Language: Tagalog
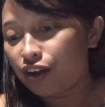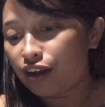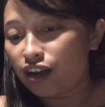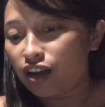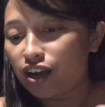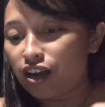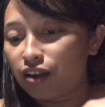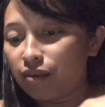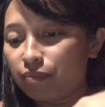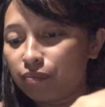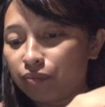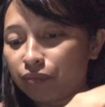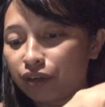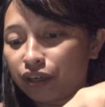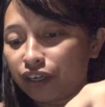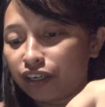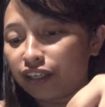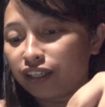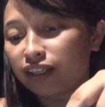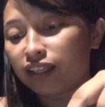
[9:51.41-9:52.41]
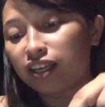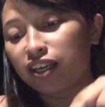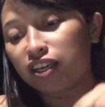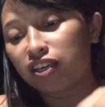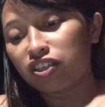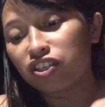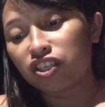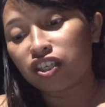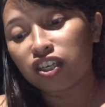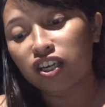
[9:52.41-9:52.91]
I'm currently here
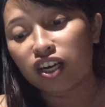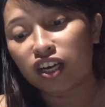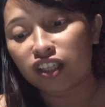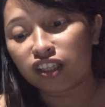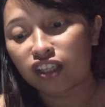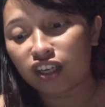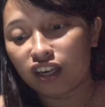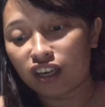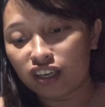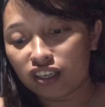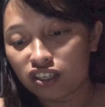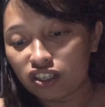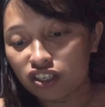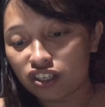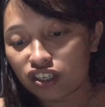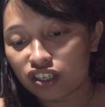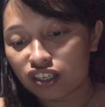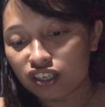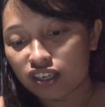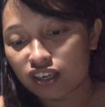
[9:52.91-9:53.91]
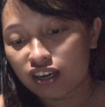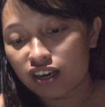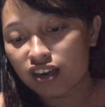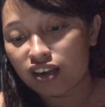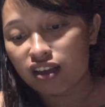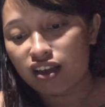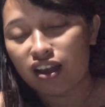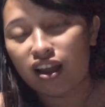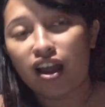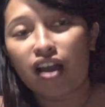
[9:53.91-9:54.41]
sa cottage
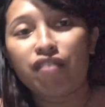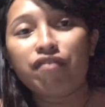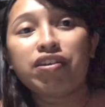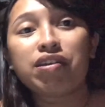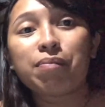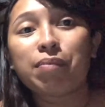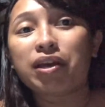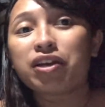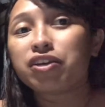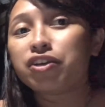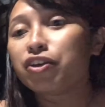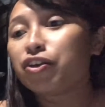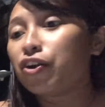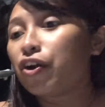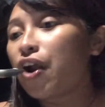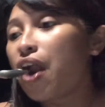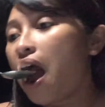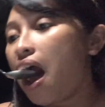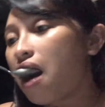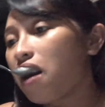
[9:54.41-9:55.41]
having my dinner.